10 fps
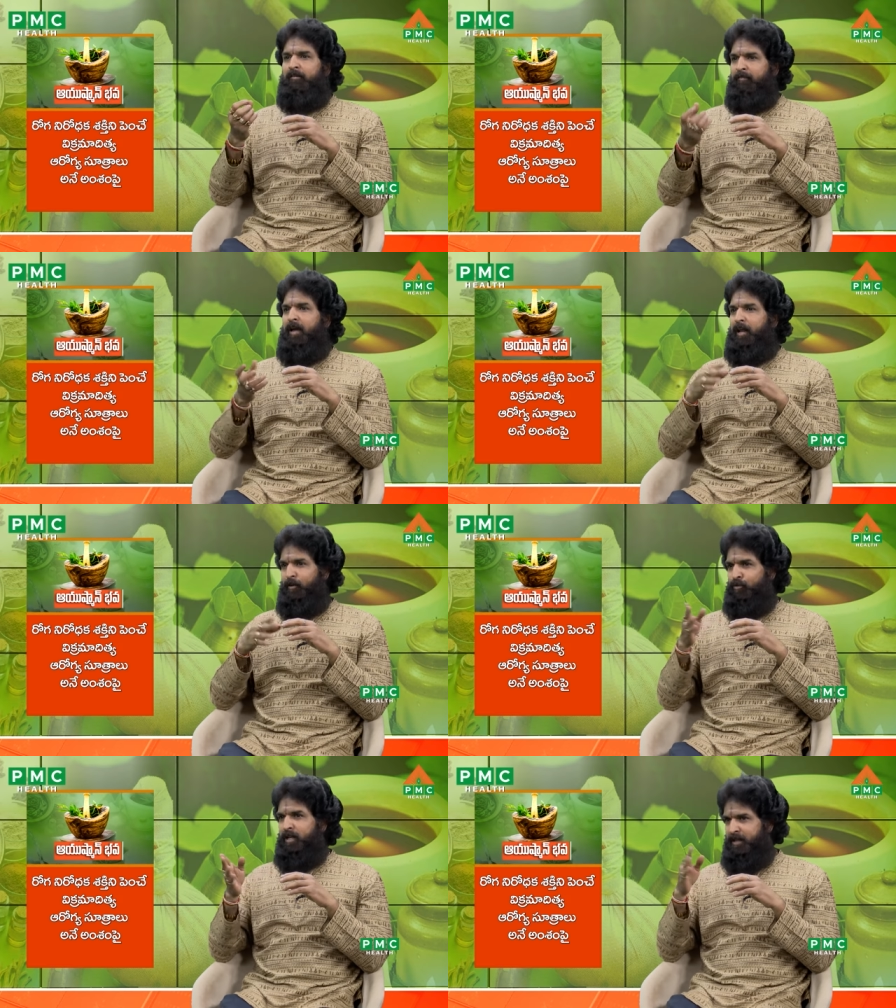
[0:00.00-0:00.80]
వ్యాన
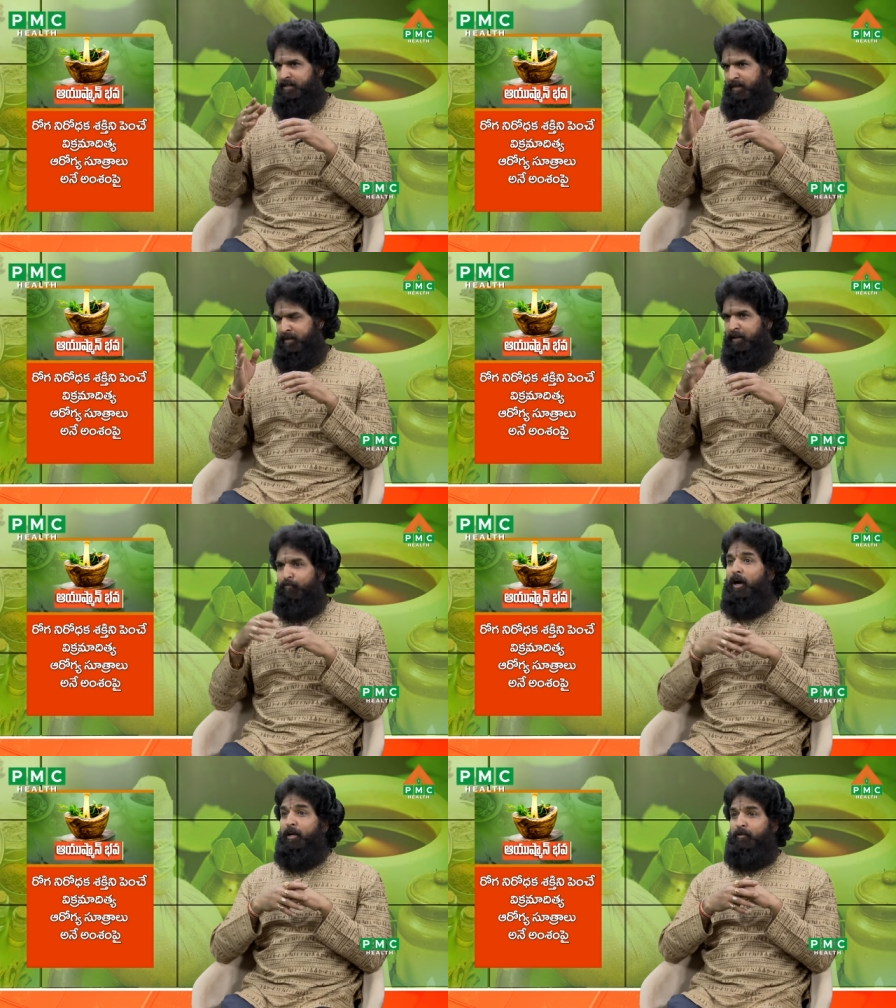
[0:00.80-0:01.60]
ఉదాన సమాన
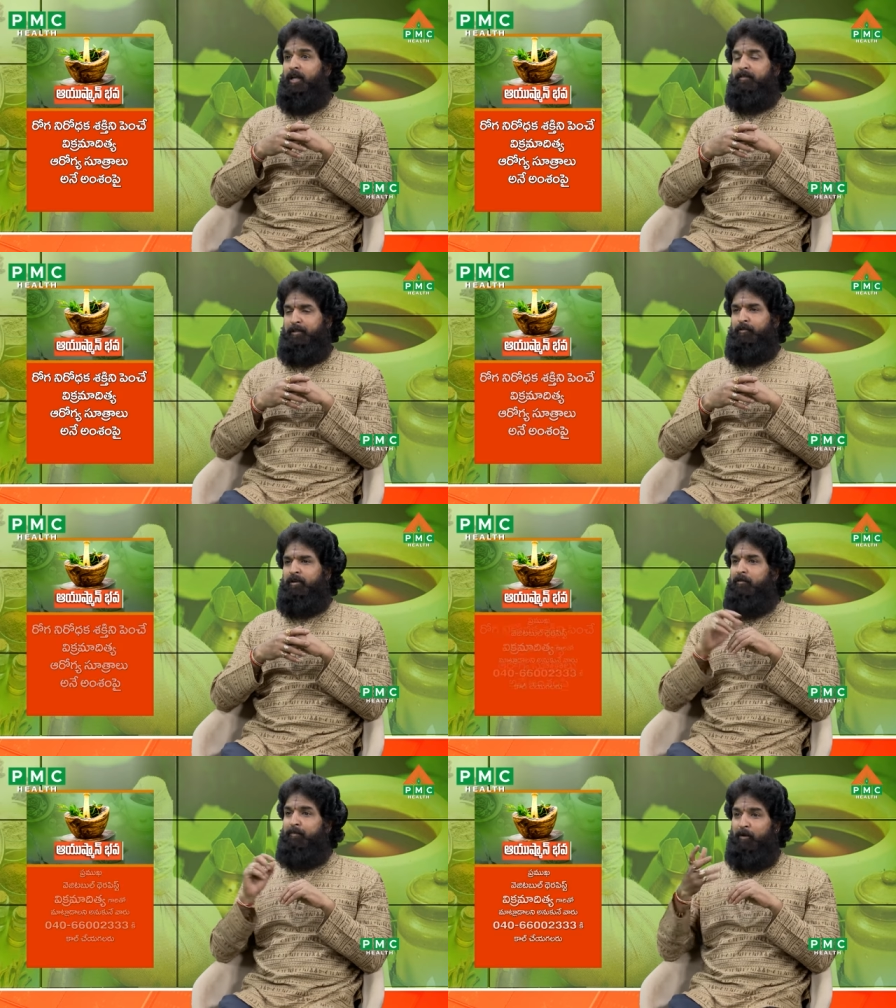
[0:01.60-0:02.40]
వాయువులు ఏవైతే
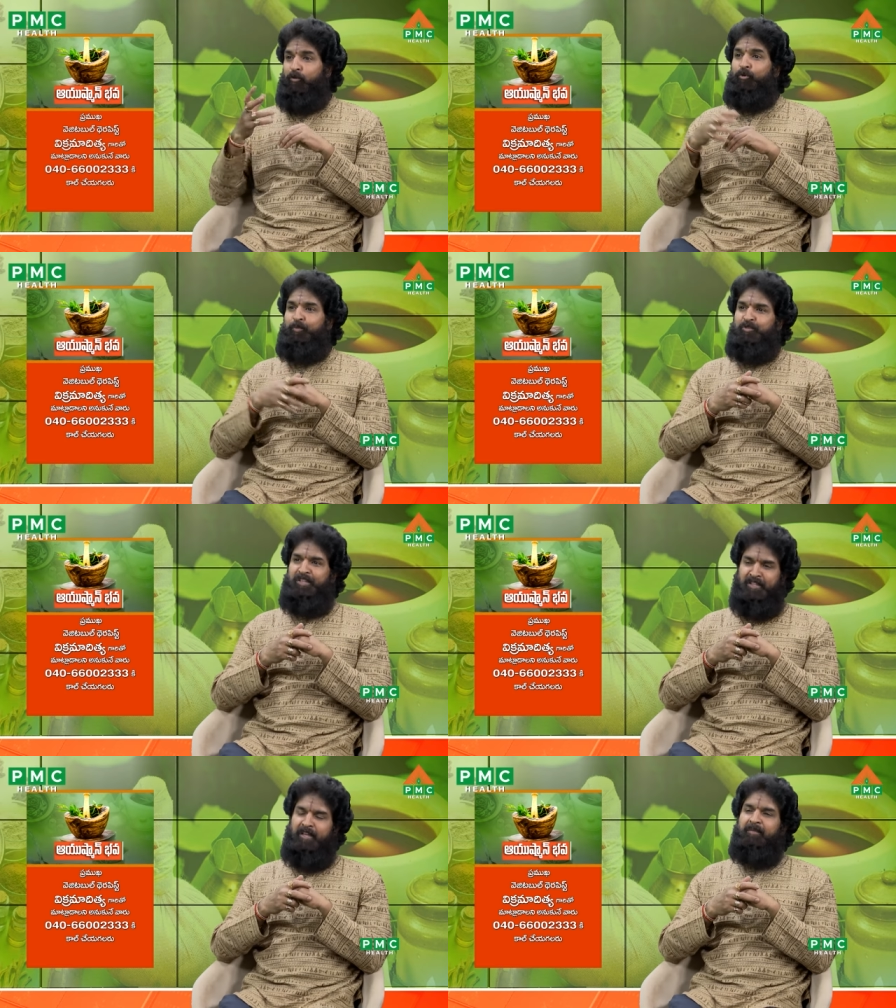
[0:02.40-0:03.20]
ఉన్నాయో అవి ప్రకోపం
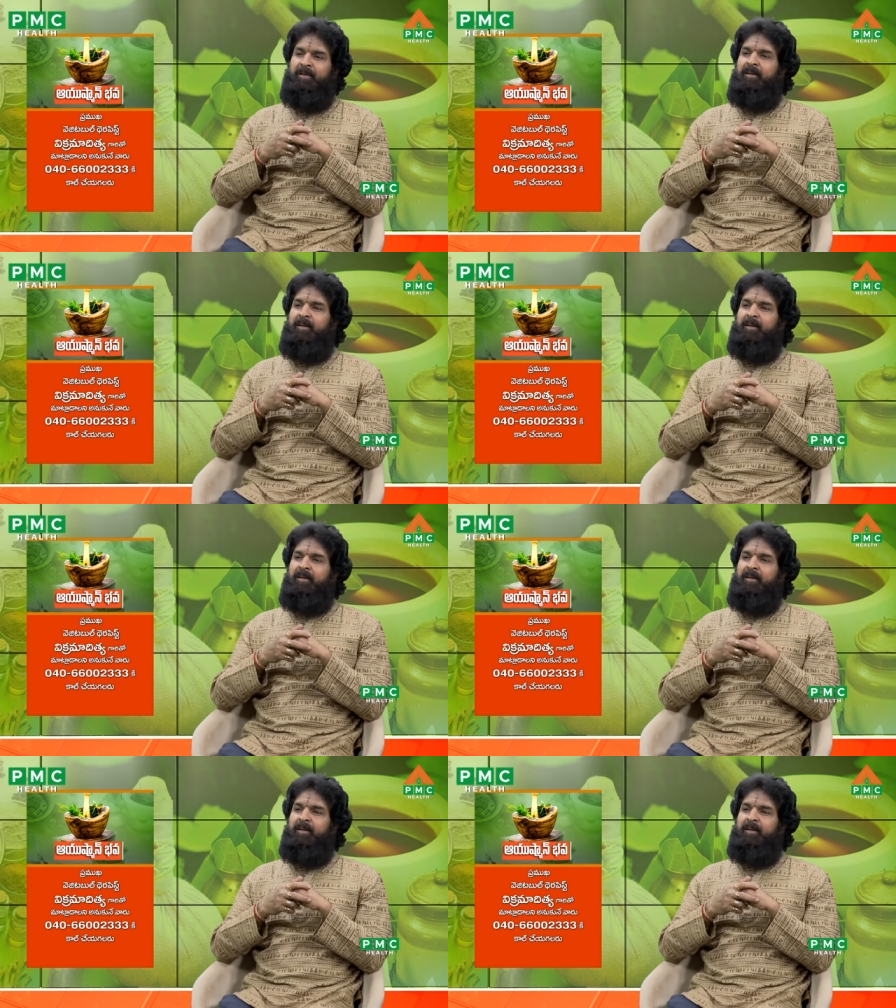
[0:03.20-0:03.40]
చెందినవి